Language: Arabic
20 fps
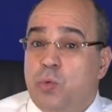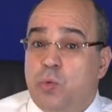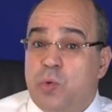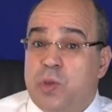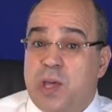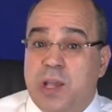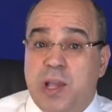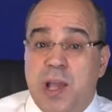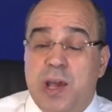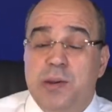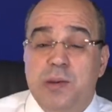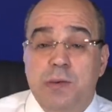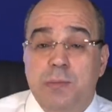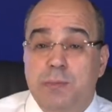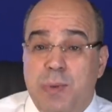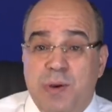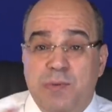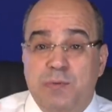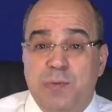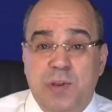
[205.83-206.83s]
واذا كان
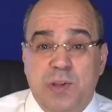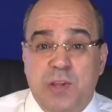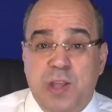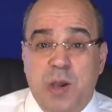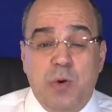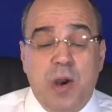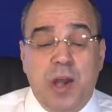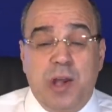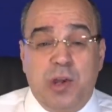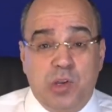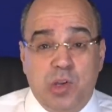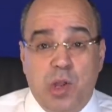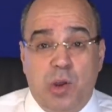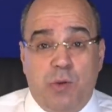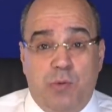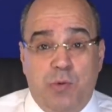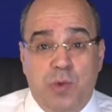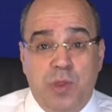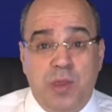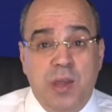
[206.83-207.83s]
فيه دوائر
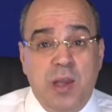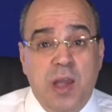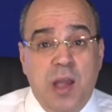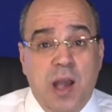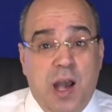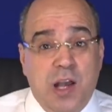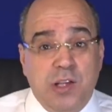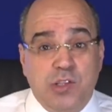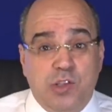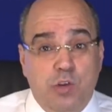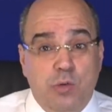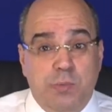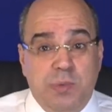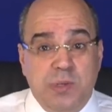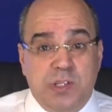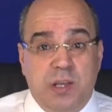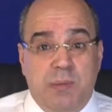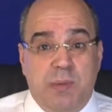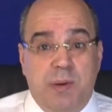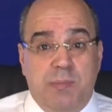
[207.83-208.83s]
ترفض عزله
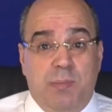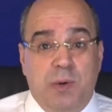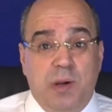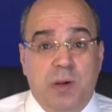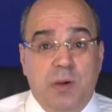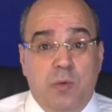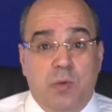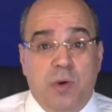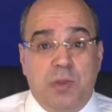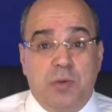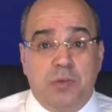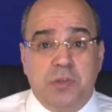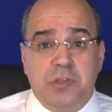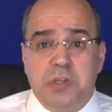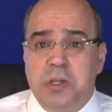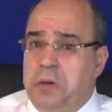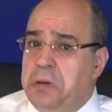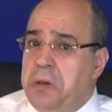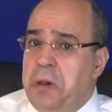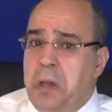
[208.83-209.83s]
بسبب وضعه
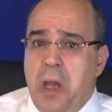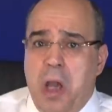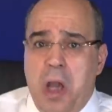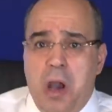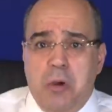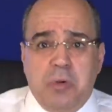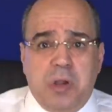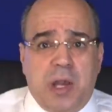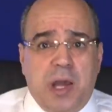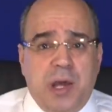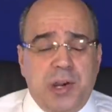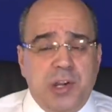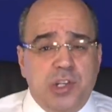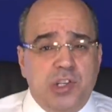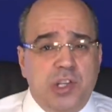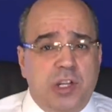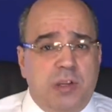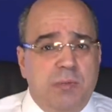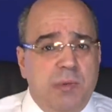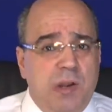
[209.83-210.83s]
الصحي او
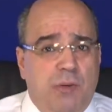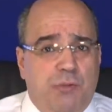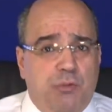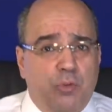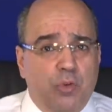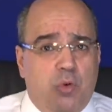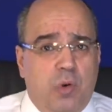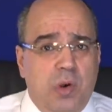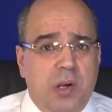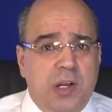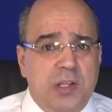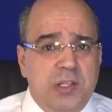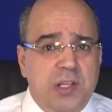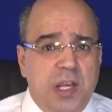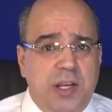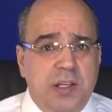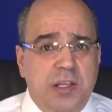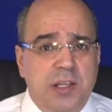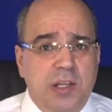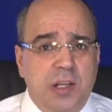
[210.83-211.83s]
يخرج لك ملف ويقول لك
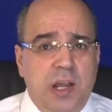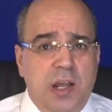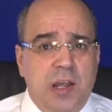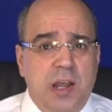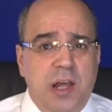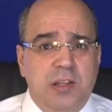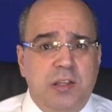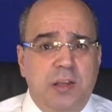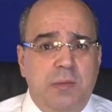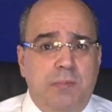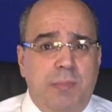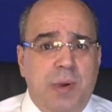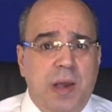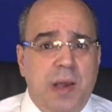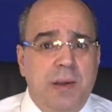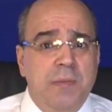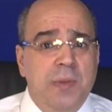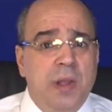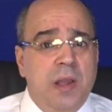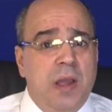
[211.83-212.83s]
صاي
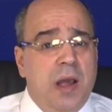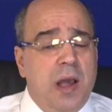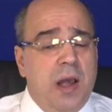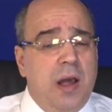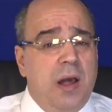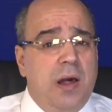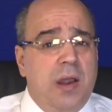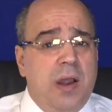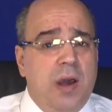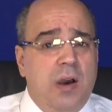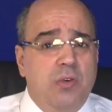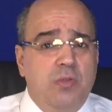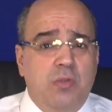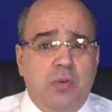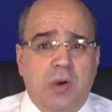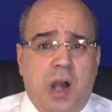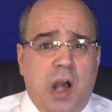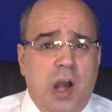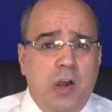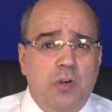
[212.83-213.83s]
الاطباء آه،
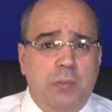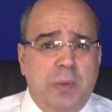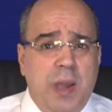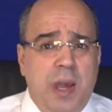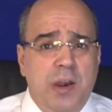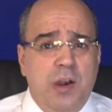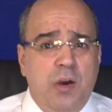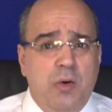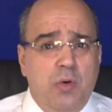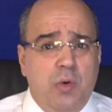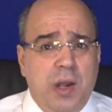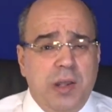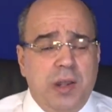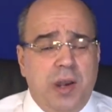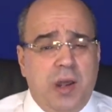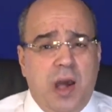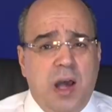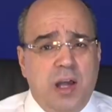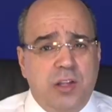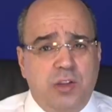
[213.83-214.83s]
اراه قالوا بانه غير
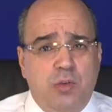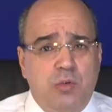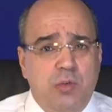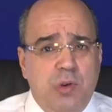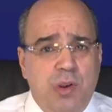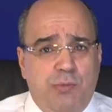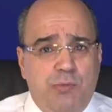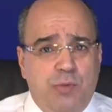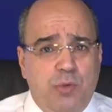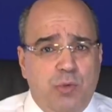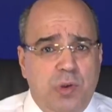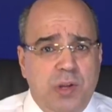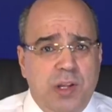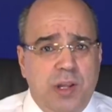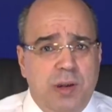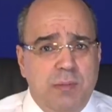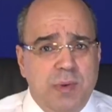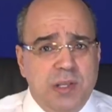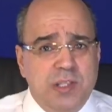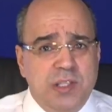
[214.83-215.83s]
قادر ينفذ
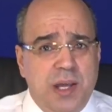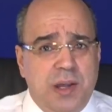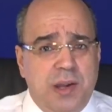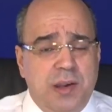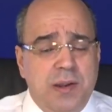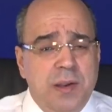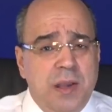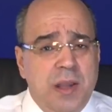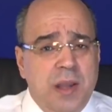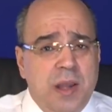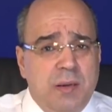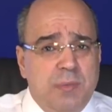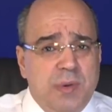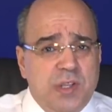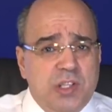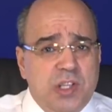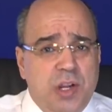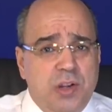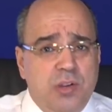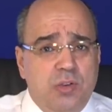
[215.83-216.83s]
عليه المسار
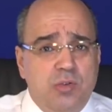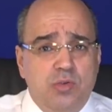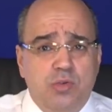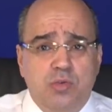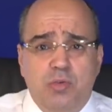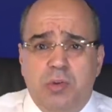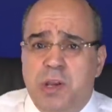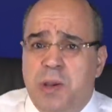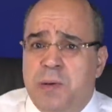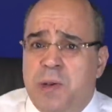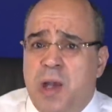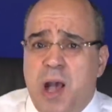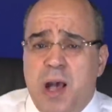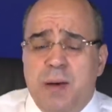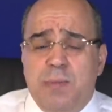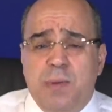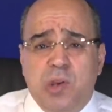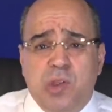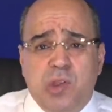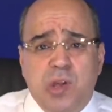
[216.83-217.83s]
المسار الدستوري
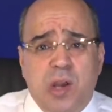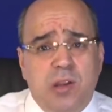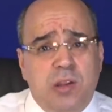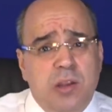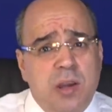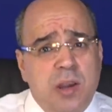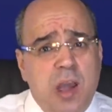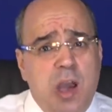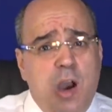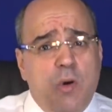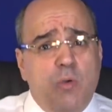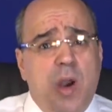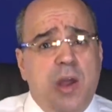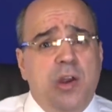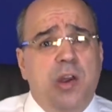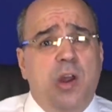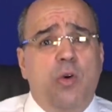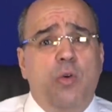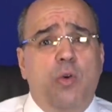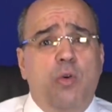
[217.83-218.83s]
امر ثالث او
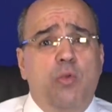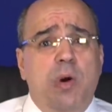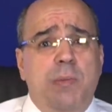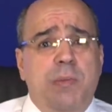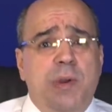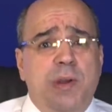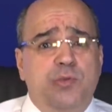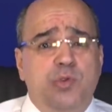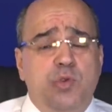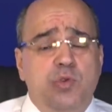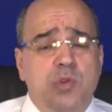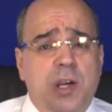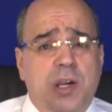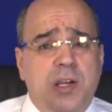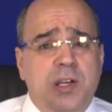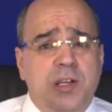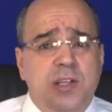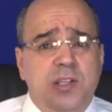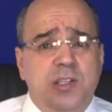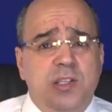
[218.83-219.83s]
انه هو بنفسه
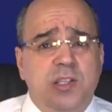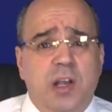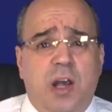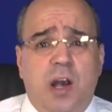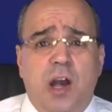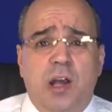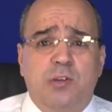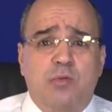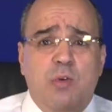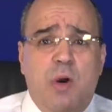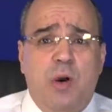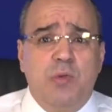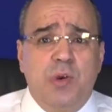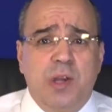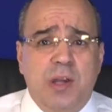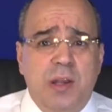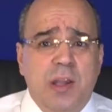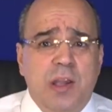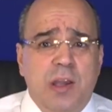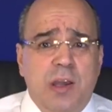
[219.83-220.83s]
يعلن استقالته او
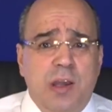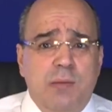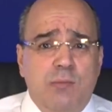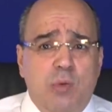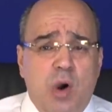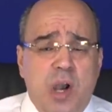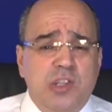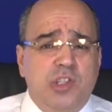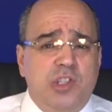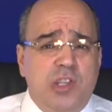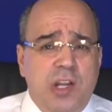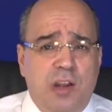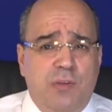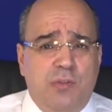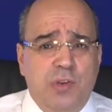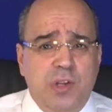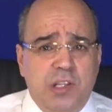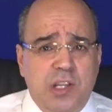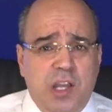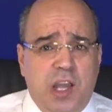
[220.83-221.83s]
المؤجله
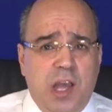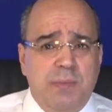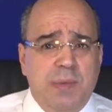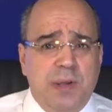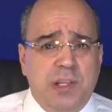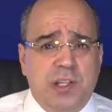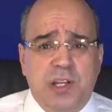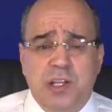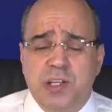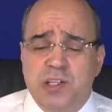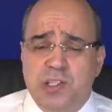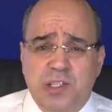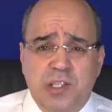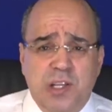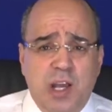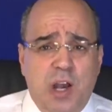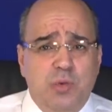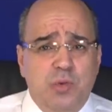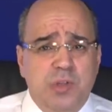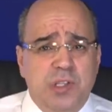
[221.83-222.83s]
في انتخابات
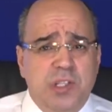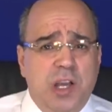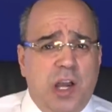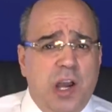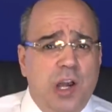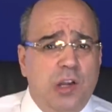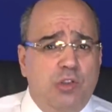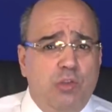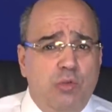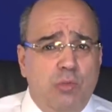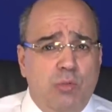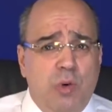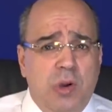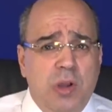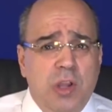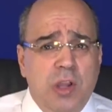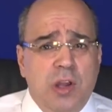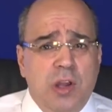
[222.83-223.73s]
رئاسيه او استقالته